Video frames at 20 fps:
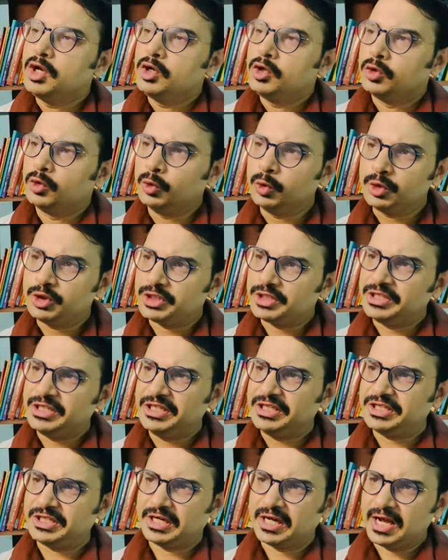ऊंच
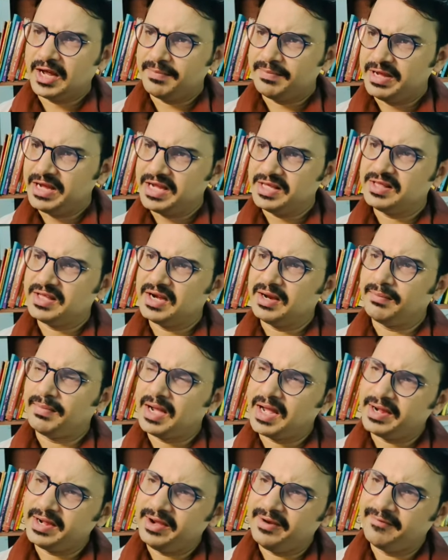नीच का भेद न
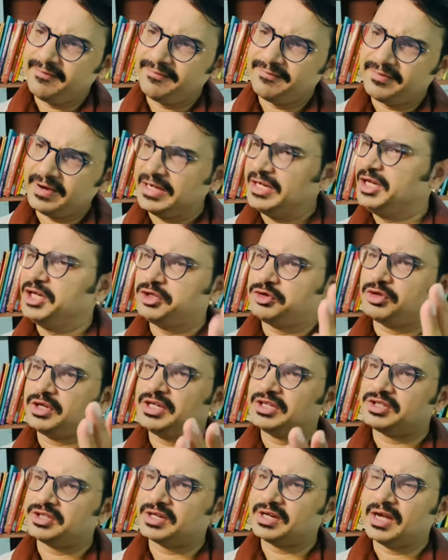माने वही
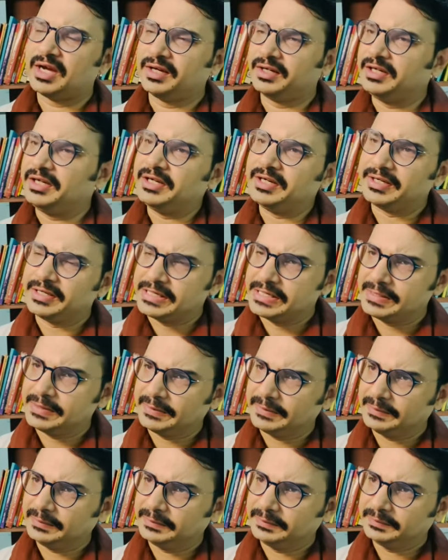श्रेष्ठ ज्ञानी
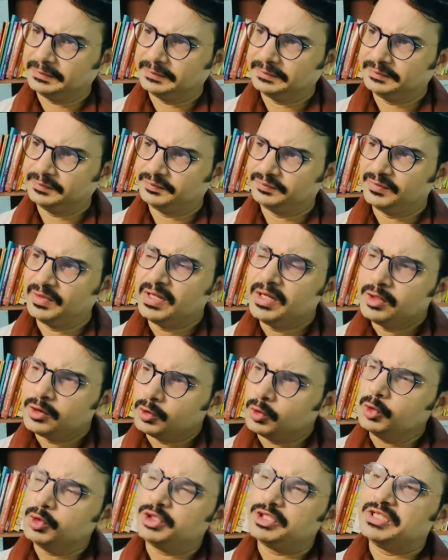
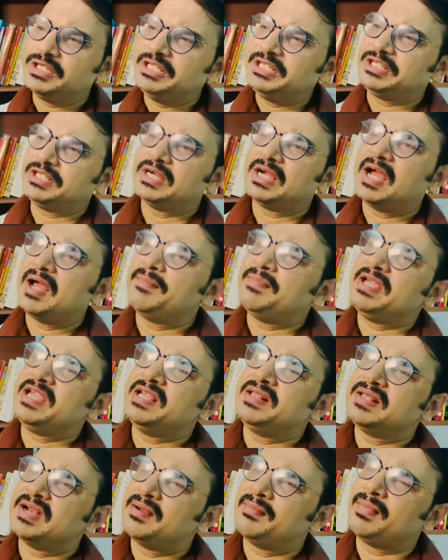है ऊंच नीच का
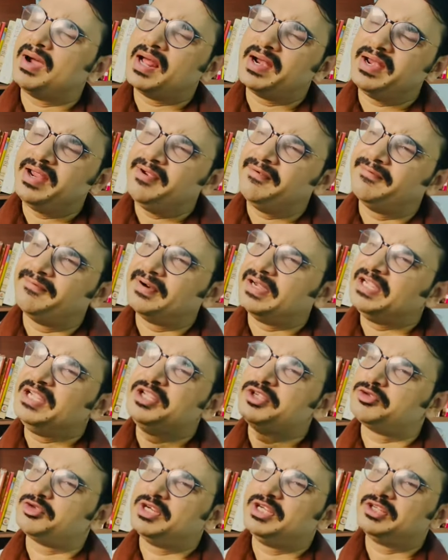भेद न माने
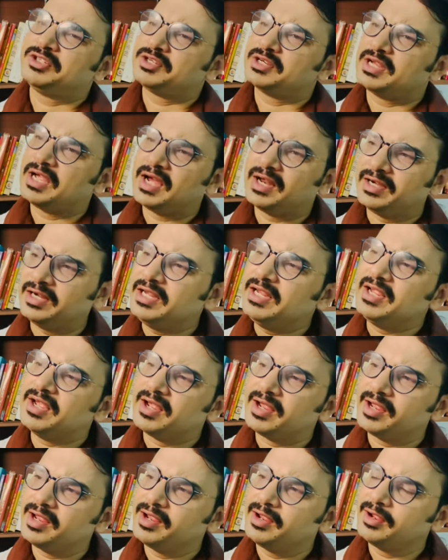वही श्रेष्ठ ज्ञानी
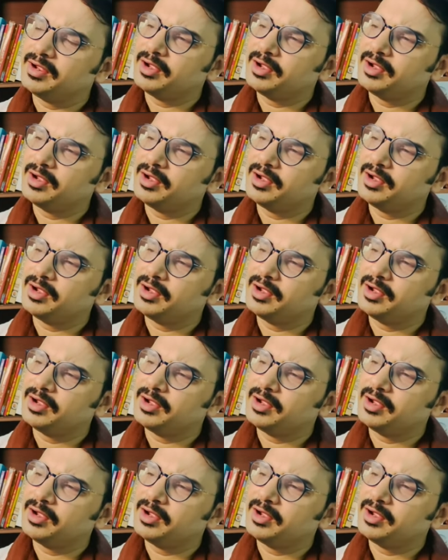है